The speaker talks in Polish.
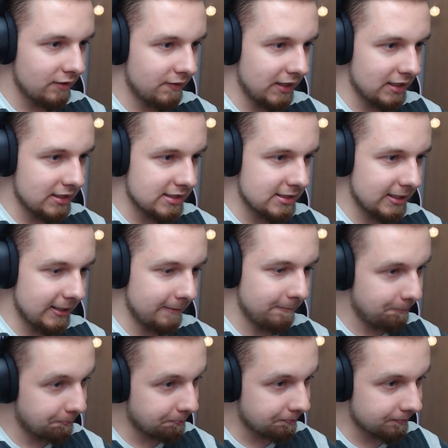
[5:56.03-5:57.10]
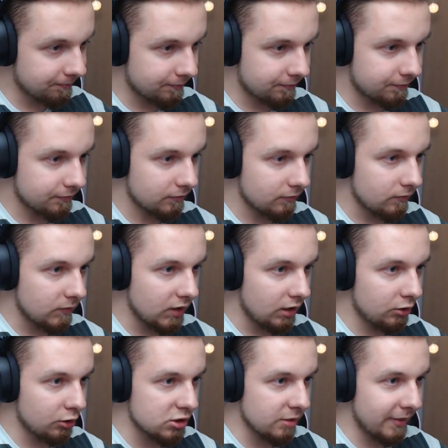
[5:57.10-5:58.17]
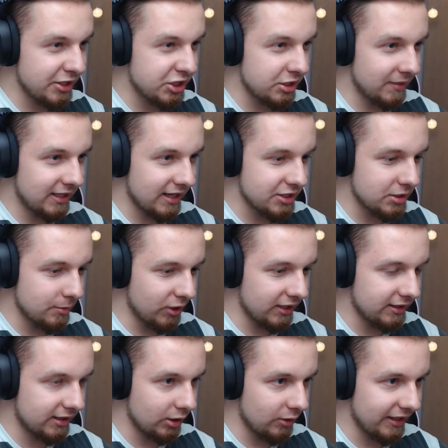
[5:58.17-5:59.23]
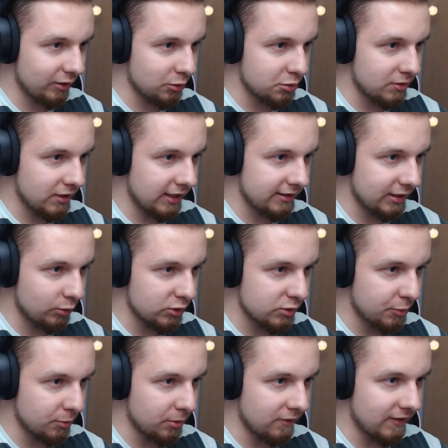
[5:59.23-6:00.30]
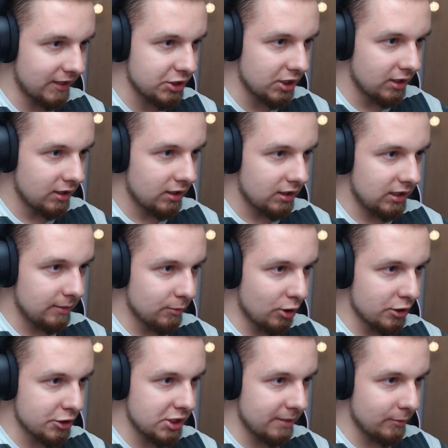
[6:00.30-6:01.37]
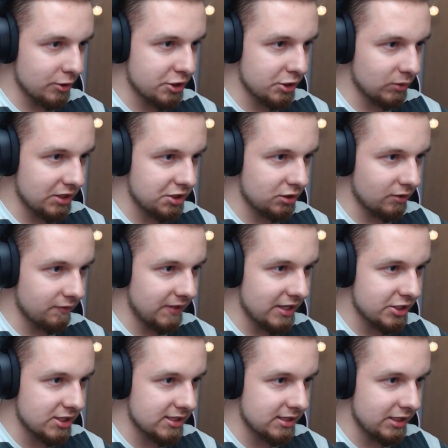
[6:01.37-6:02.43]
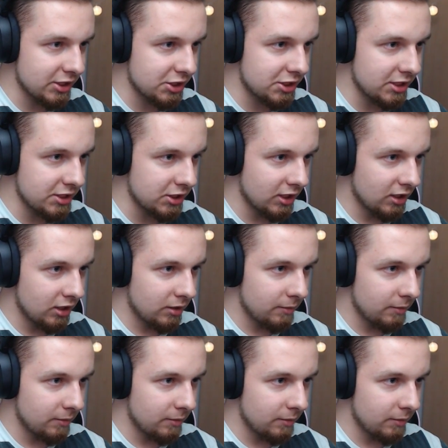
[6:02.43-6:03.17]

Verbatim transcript: Więc e, no zobaczymy. Na razie mogę takiego jakiegoś tutaj ataku spróbować. I może, może uda się tą wieżę zniszczyć.